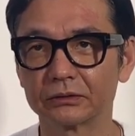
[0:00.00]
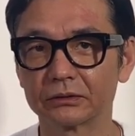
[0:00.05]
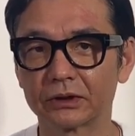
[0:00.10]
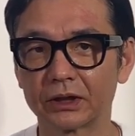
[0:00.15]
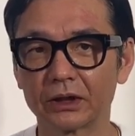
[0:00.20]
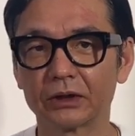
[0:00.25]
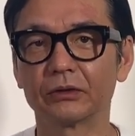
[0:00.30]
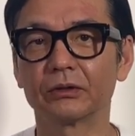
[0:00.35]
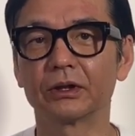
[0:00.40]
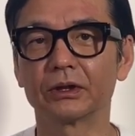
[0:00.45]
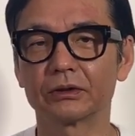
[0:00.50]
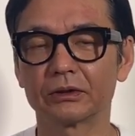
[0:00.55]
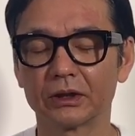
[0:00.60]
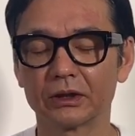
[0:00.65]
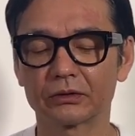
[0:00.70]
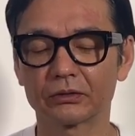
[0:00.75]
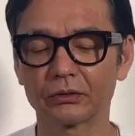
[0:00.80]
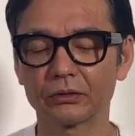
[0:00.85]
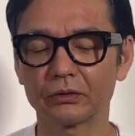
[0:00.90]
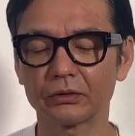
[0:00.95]
程度ですね
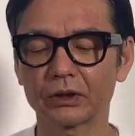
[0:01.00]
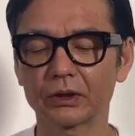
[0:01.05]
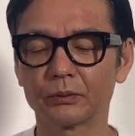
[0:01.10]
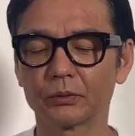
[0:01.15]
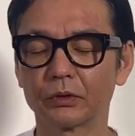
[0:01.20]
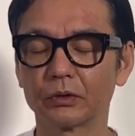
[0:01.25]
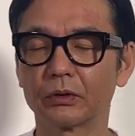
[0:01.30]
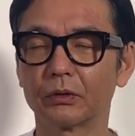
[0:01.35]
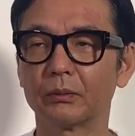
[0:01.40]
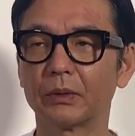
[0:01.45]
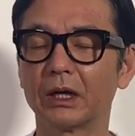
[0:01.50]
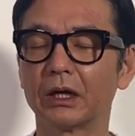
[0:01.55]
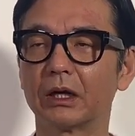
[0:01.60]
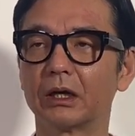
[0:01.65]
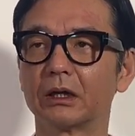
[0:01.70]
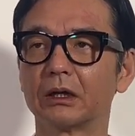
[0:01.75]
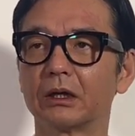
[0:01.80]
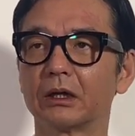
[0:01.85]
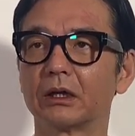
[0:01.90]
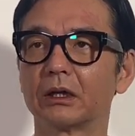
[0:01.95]
その時もま